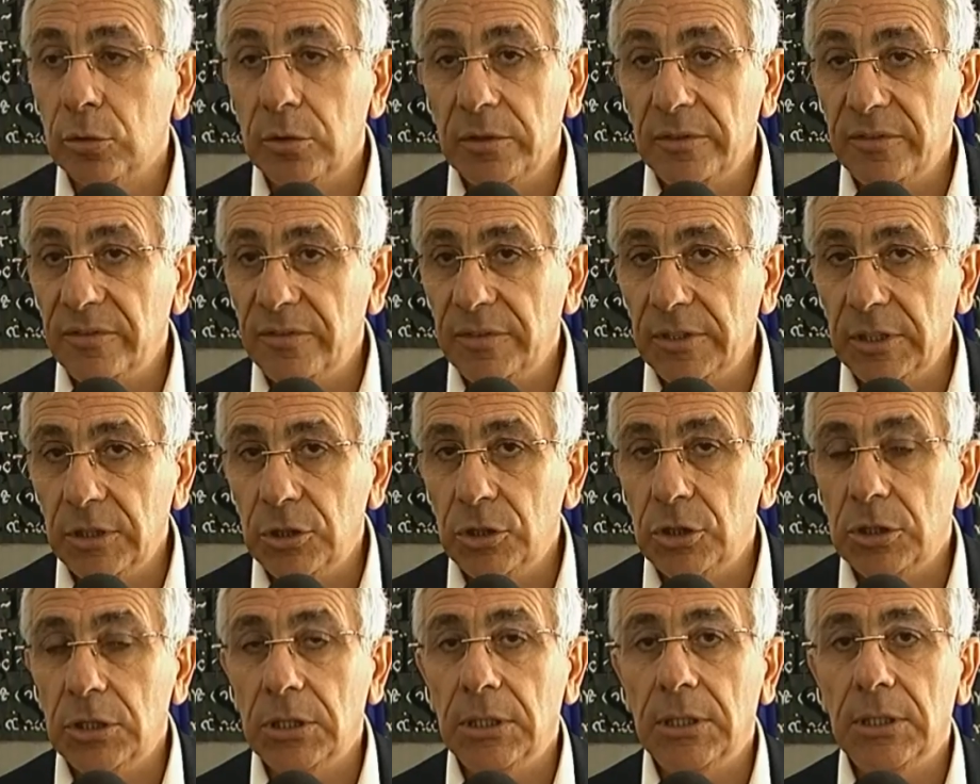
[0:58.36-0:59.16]

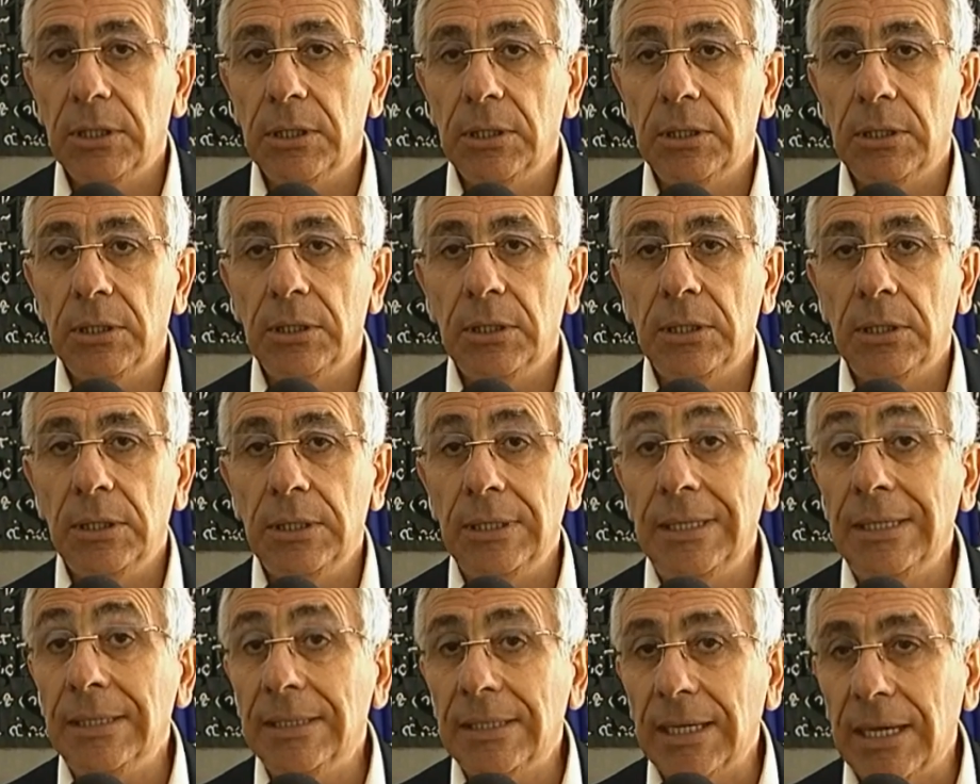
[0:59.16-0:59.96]
difficile,
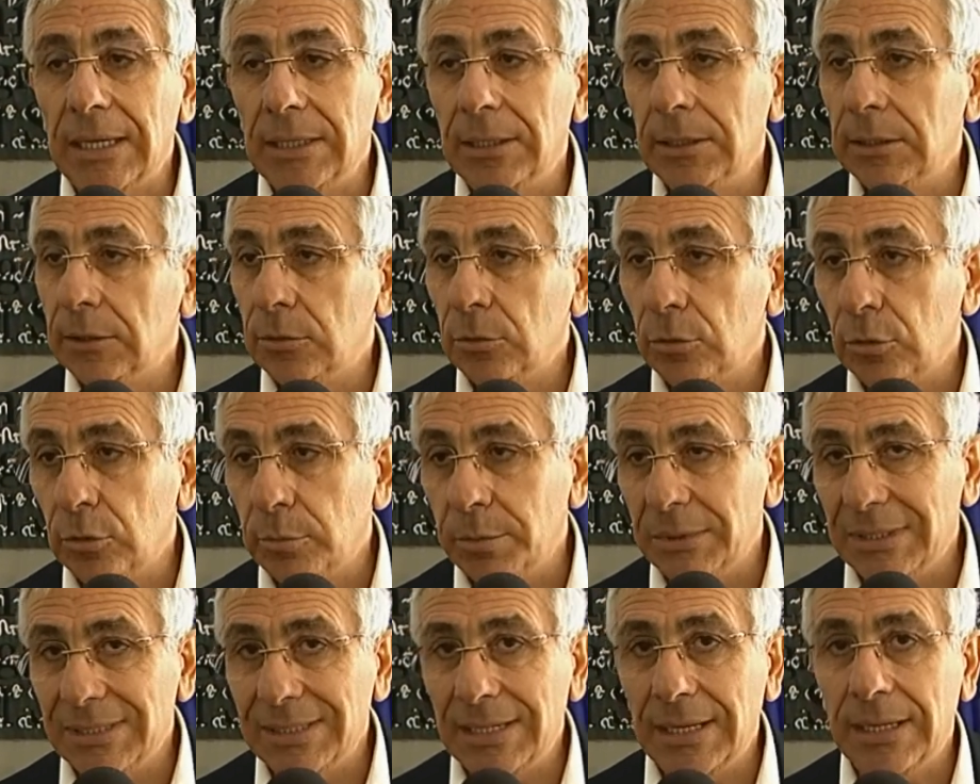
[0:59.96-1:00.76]
i tagli sono
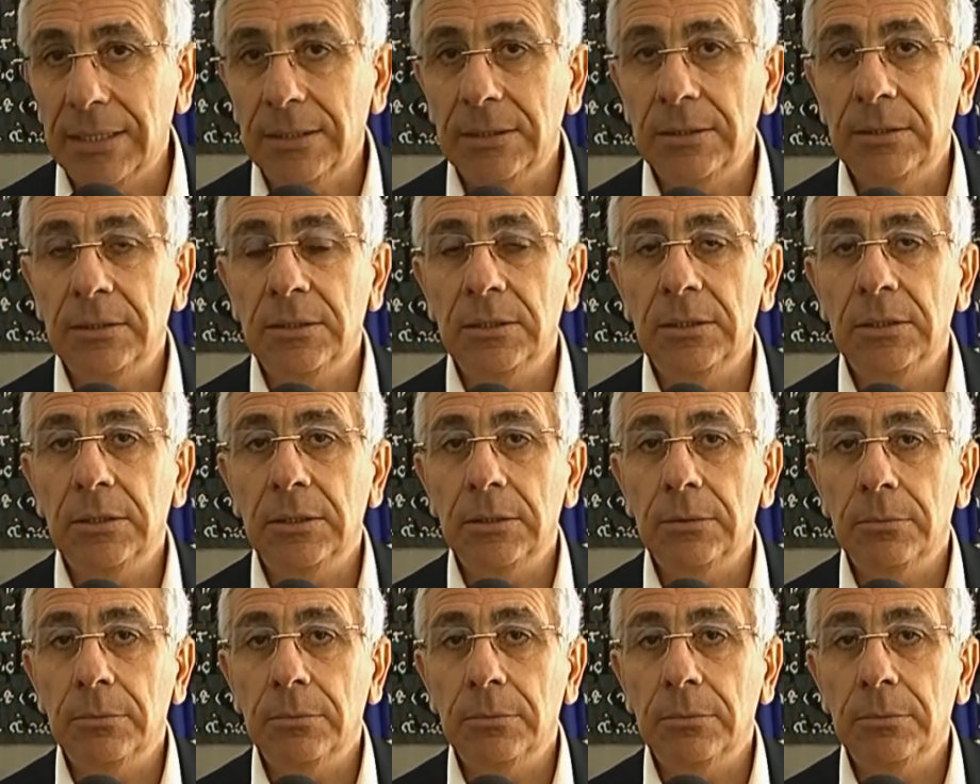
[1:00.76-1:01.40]
pesanti,